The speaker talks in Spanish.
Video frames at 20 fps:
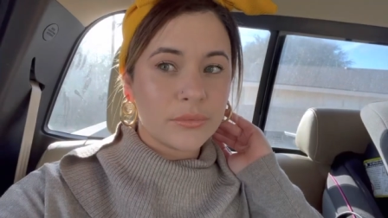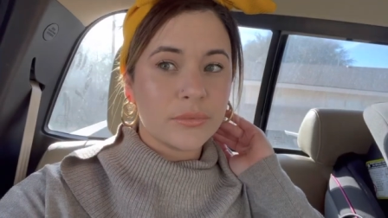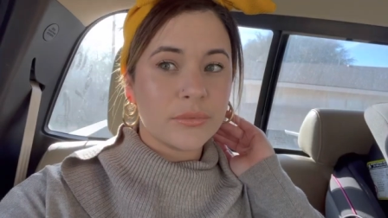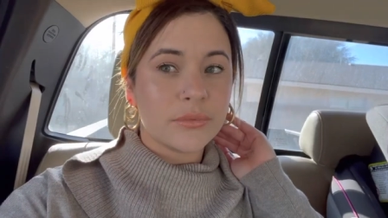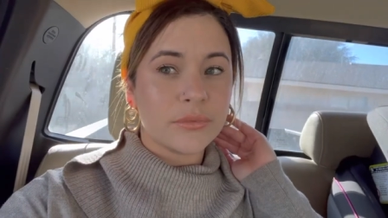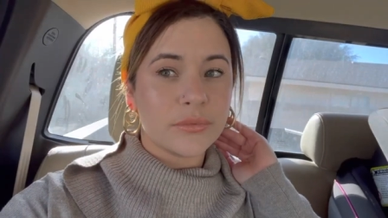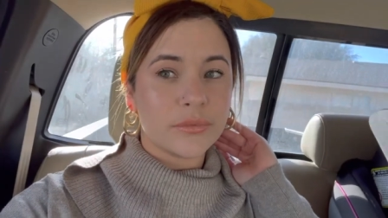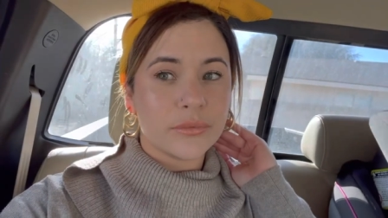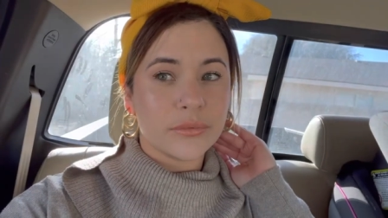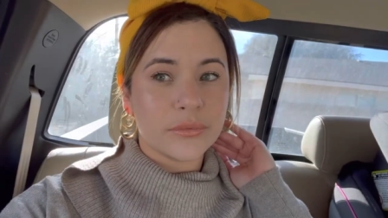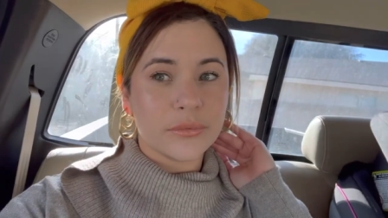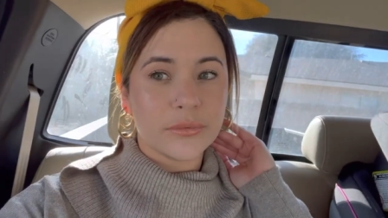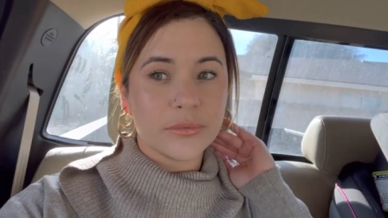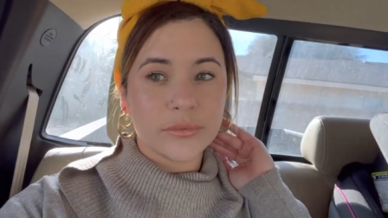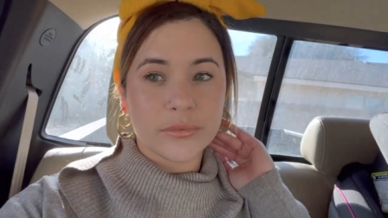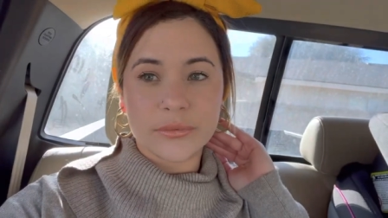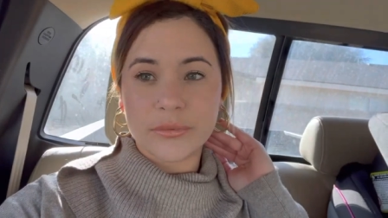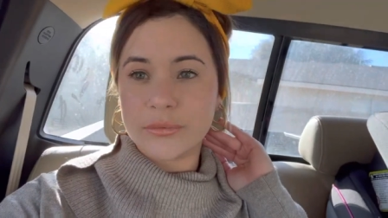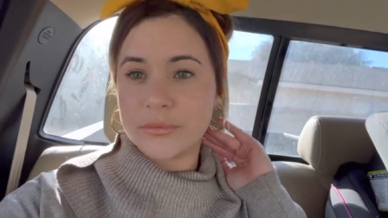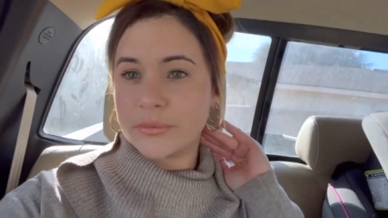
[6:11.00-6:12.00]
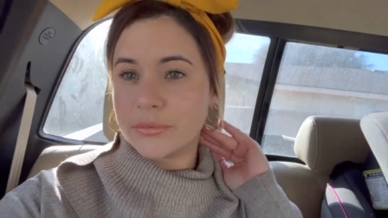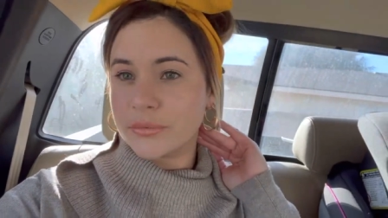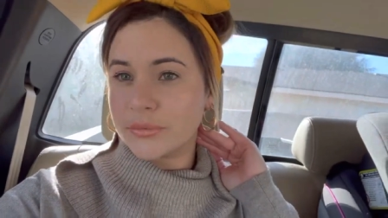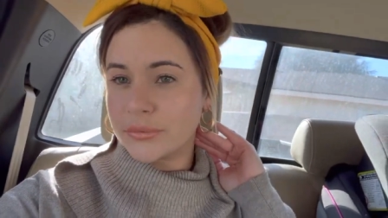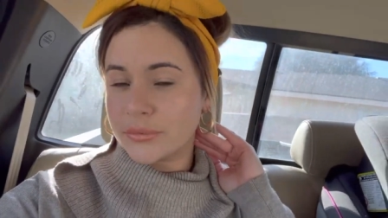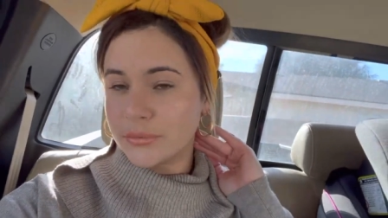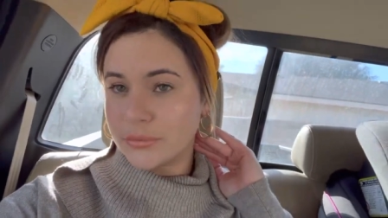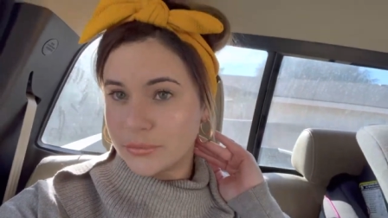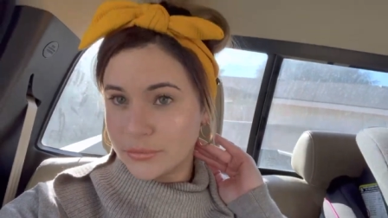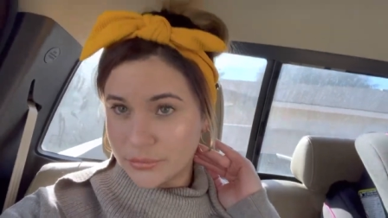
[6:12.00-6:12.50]
yendo otra vez
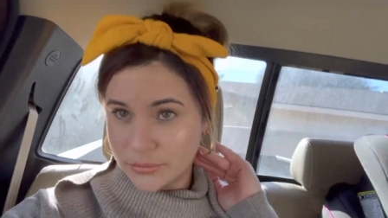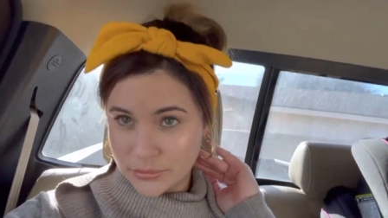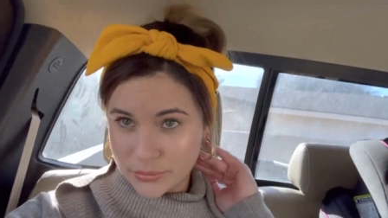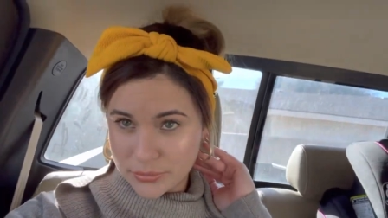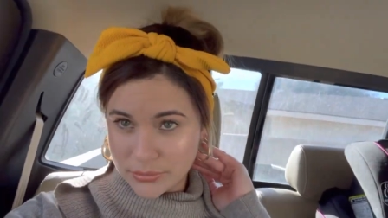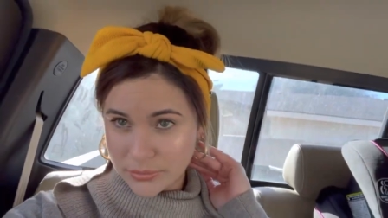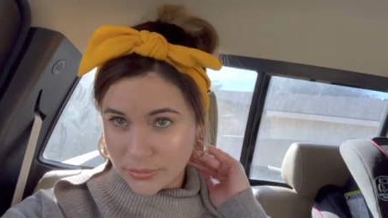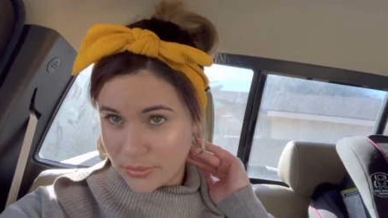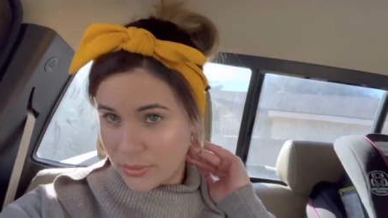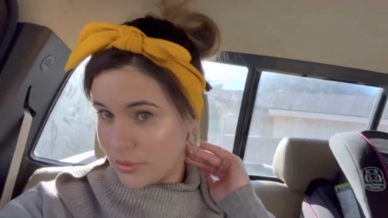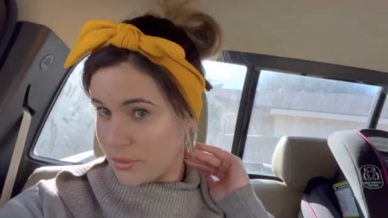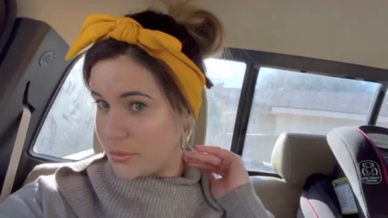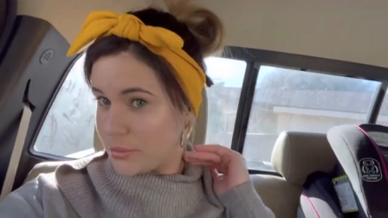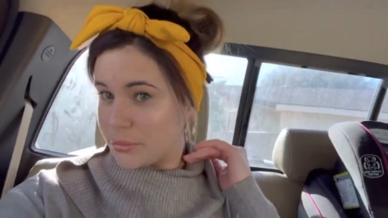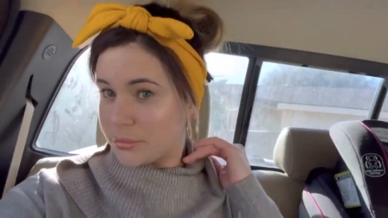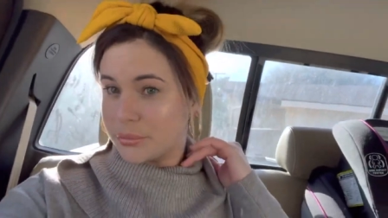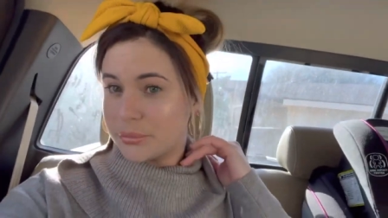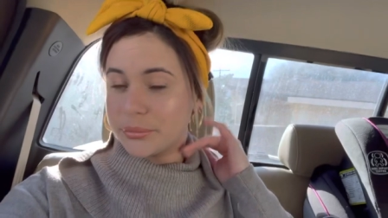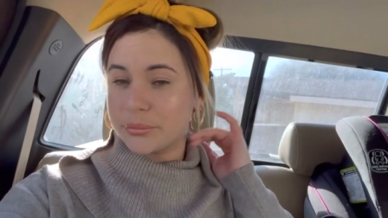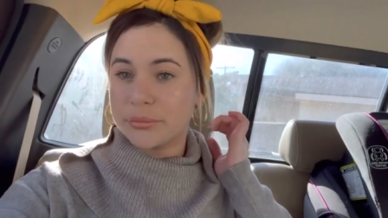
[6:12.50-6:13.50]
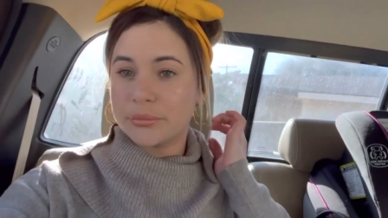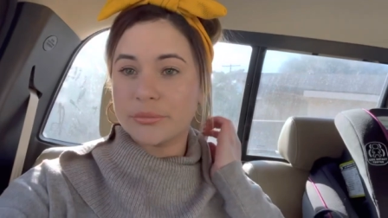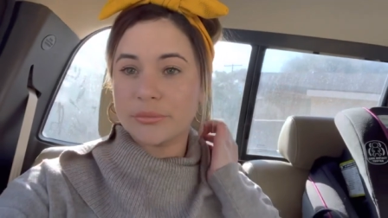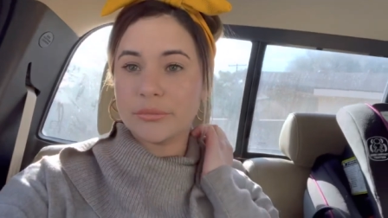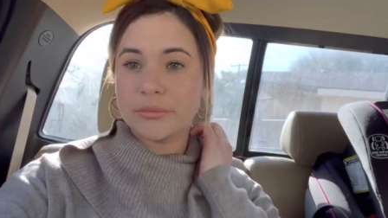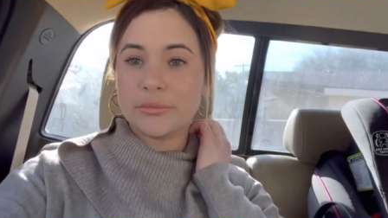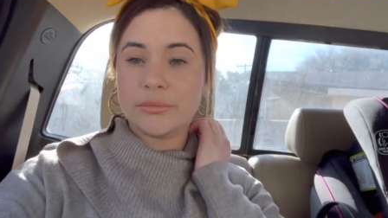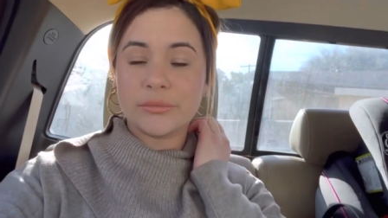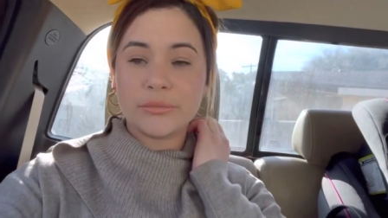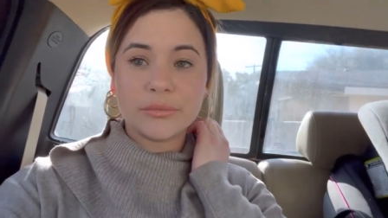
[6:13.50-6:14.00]
a Malcha y vamos a estar
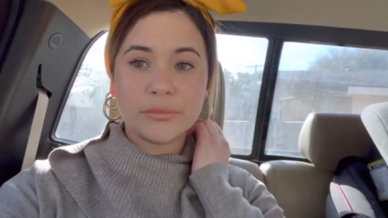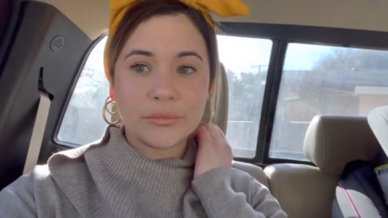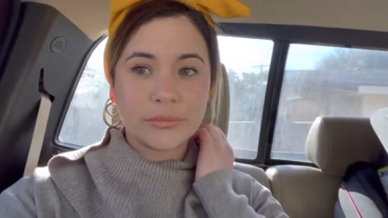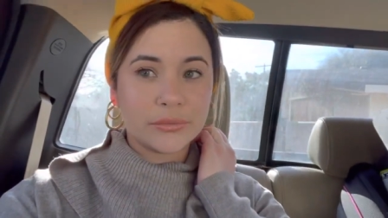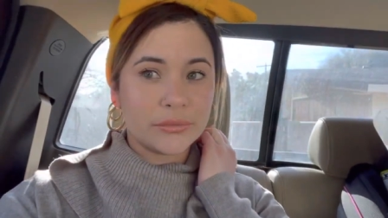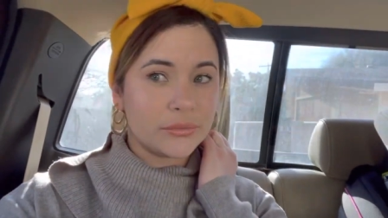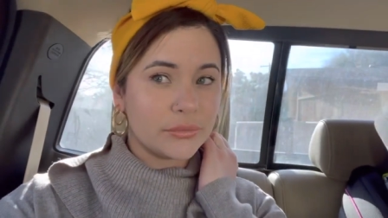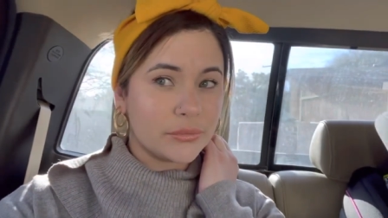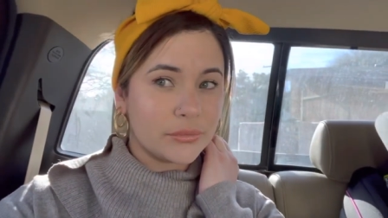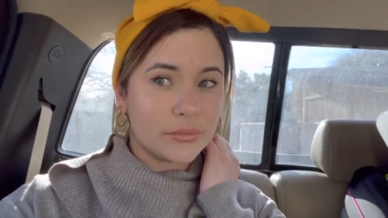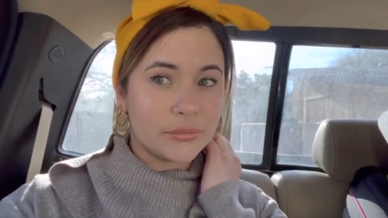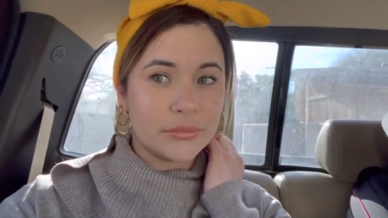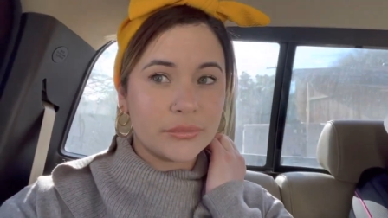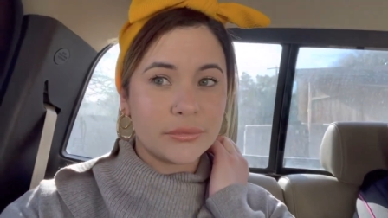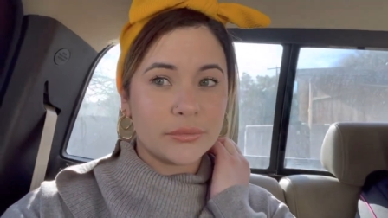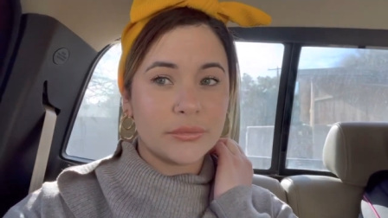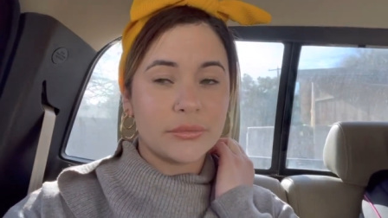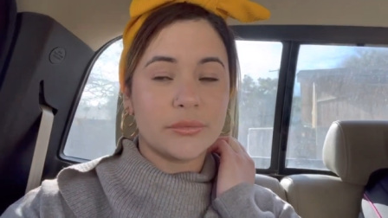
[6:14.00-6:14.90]
yendo a la tienda,